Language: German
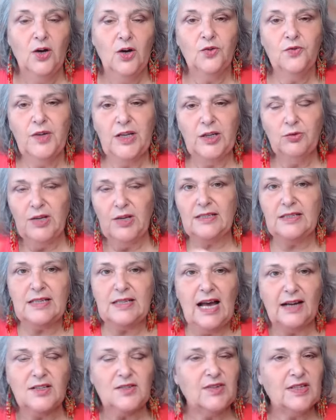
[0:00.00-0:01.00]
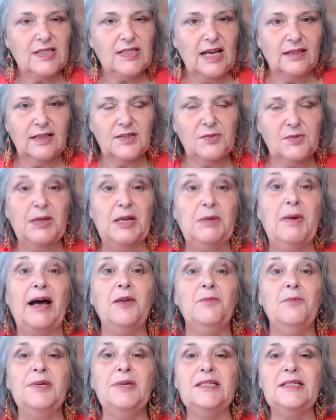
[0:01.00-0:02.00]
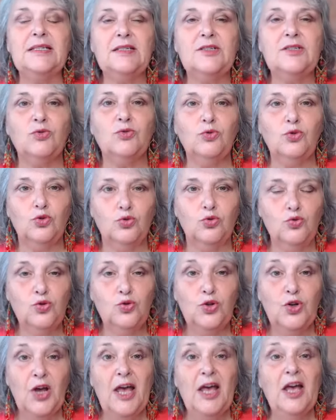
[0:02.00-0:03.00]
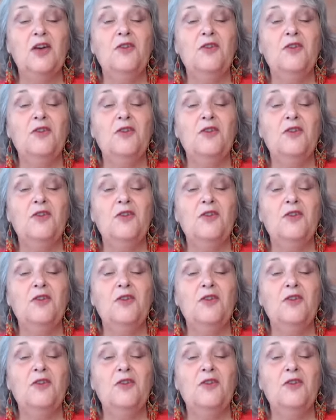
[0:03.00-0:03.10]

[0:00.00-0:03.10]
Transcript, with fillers: Und wenn du jetzt sagst, was hat das mit meinem Business zu tun?